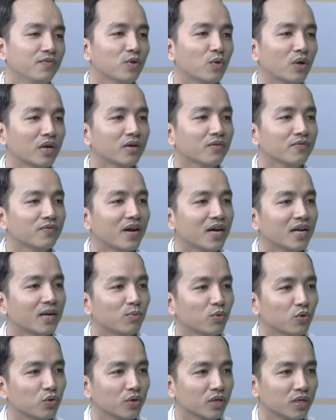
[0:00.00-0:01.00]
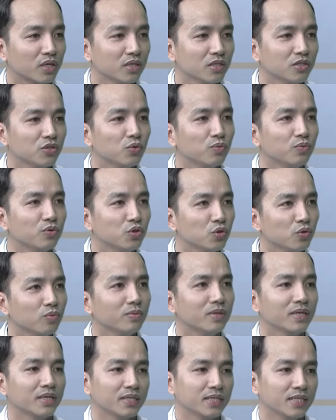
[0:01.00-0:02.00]
Viêm quanh khớp vai là một thuật ngữ dùng
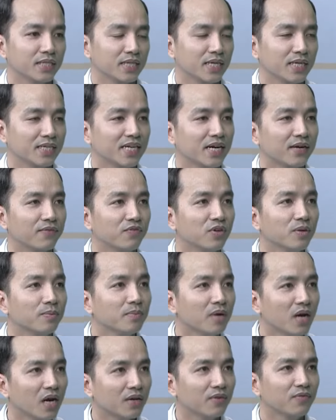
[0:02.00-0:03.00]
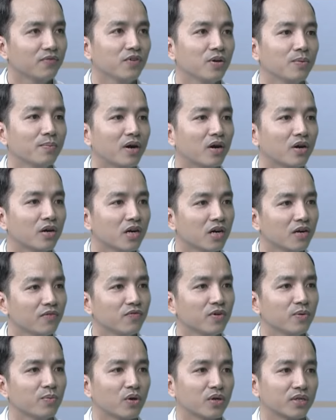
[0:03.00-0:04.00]
chung để chỉ tình trạng viêm gân, viêm bao
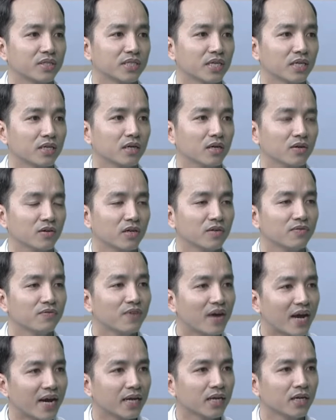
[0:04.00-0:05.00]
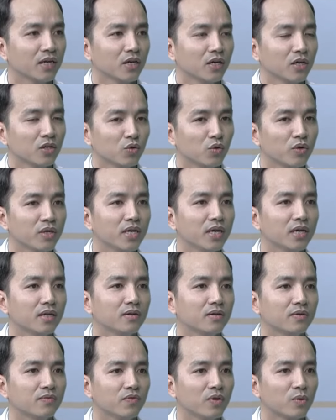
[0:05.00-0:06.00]
khớp, viêm hoạt dịch ở khớp vai. Tuy
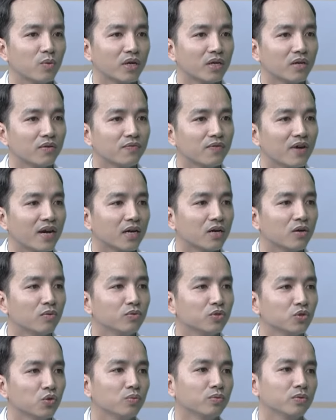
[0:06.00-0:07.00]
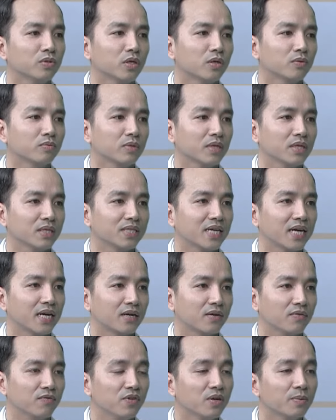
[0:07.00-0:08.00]
nhiên, viêm quanh khớp vai không dùng trong tình
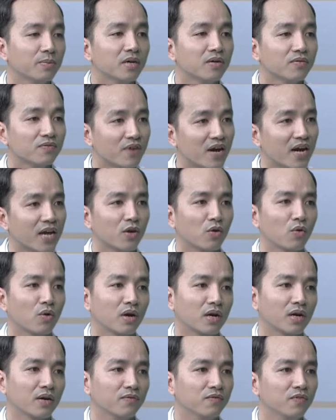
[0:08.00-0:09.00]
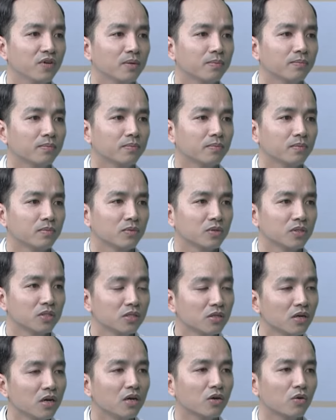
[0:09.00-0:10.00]
trạng là viêm khớp vai hoặc là viêm
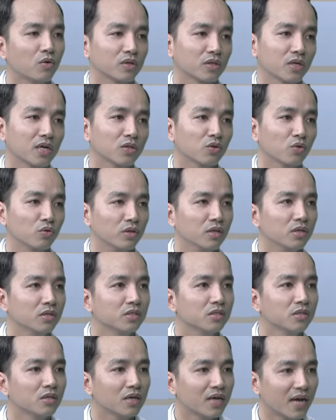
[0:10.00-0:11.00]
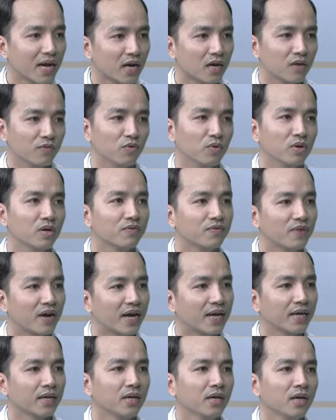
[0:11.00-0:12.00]
xương hoặc các tổn thương xương khác ở vùng khớp
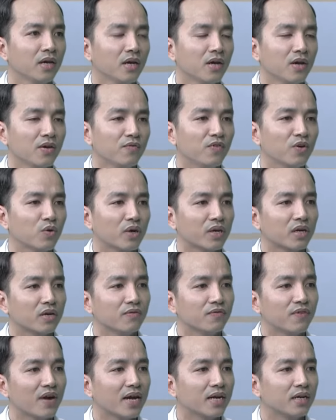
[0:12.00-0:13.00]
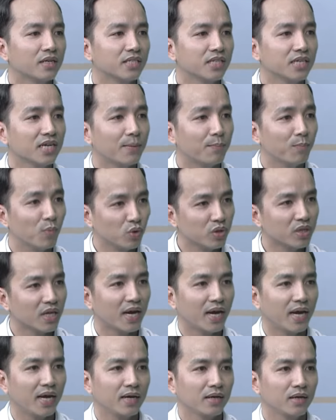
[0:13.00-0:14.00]
vai. Viêm quanh khớp vai được chia làm 4
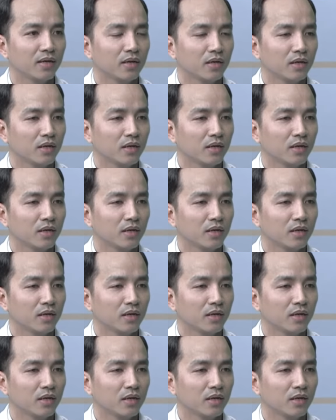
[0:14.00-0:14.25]
thể.